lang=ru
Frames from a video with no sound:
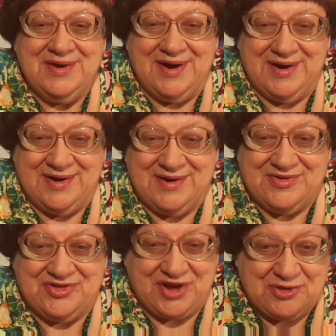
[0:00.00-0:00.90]
А,
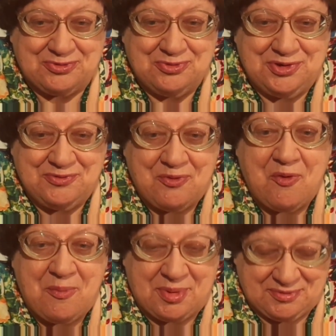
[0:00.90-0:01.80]
сразу
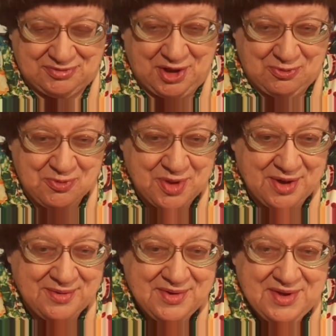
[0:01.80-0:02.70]
его правдолюбие